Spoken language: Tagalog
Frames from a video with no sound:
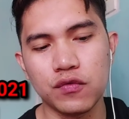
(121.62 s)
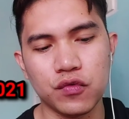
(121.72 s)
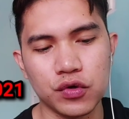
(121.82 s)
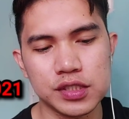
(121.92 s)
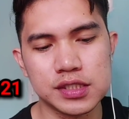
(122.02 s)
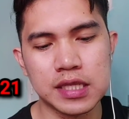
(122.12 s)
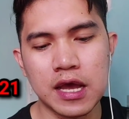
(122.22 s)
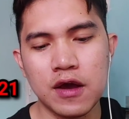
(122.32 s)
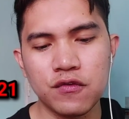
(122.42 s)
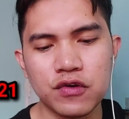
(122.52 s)
workforce
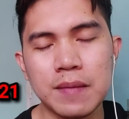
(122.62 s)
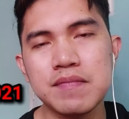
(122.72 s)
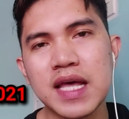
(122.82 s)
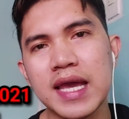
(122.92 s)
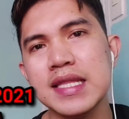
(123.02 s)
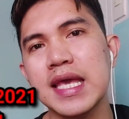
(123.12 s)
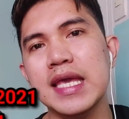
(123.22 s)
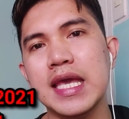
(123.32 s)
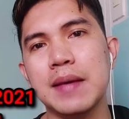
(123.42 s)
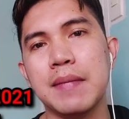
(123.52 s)
from 9
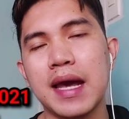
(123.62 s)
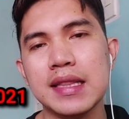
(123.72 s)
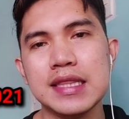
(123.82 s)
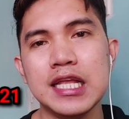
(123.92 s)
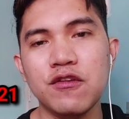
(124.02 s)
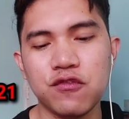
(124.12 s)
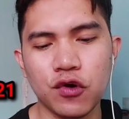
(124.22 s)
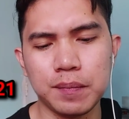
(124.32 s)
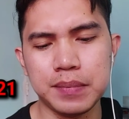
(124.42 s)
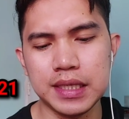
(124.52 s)
a.m. until
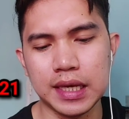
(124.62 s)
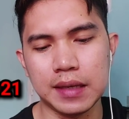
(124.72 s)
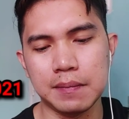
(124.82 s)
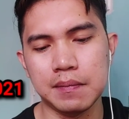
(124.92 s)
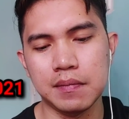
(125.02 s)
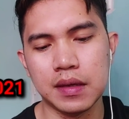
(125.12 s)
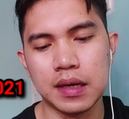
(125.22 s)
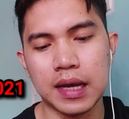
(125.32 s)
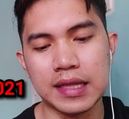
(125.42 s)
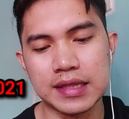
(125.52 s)
4 p.m.
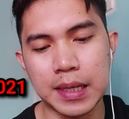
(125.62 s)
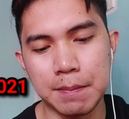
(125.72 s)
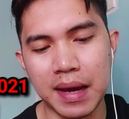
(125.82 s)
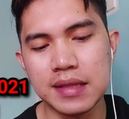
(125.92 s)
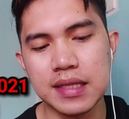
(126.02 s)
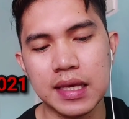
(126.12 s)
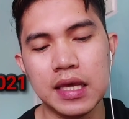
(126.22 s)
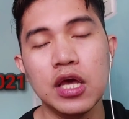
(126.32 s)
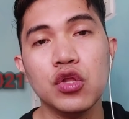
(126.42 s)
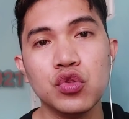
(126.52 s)
until
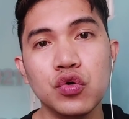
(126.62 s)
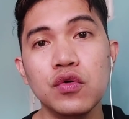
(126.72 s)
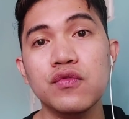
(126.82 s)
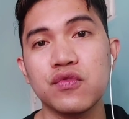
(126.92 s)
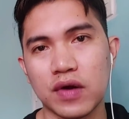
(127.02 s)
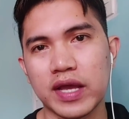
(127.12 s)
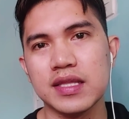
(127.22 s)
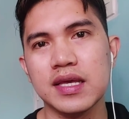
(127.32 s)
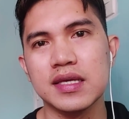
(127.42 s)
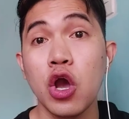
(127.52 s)
Monday to
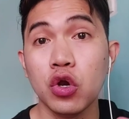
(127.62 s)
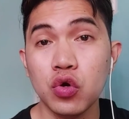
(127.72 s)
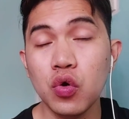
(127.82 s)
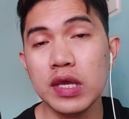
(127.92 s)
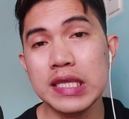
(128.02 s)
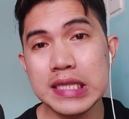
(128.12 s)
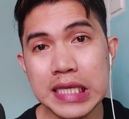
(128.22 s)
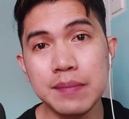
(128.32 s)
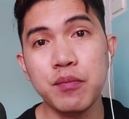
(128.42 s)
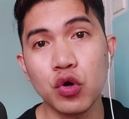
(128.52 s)
Friday. Kung
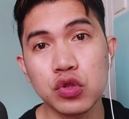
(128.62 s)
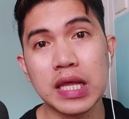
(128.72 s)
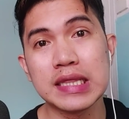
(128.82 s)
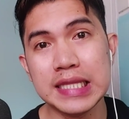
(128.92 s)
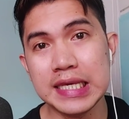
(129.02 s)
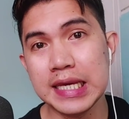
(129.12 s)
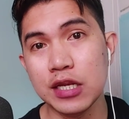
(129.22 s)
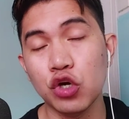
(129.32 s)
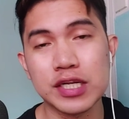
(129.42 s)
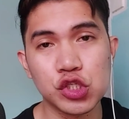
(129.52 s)
hindi po
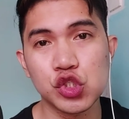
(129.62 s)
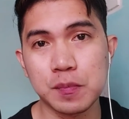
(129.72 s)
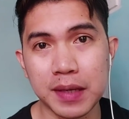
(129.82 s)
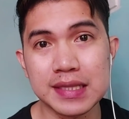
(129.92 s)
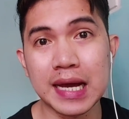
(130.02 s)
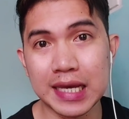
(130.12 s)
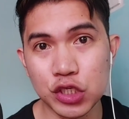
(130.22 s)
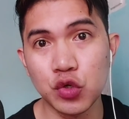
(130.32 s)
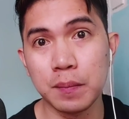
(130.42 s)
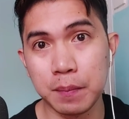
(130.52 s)
natigil o nasuspend ang
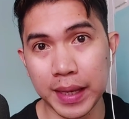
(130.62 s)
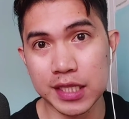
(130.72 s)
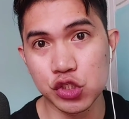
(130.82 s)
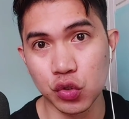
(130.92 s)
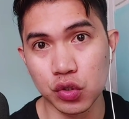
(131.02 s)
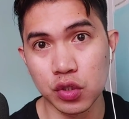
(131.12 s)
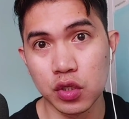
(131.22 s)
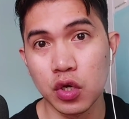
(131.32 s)
inyong pension,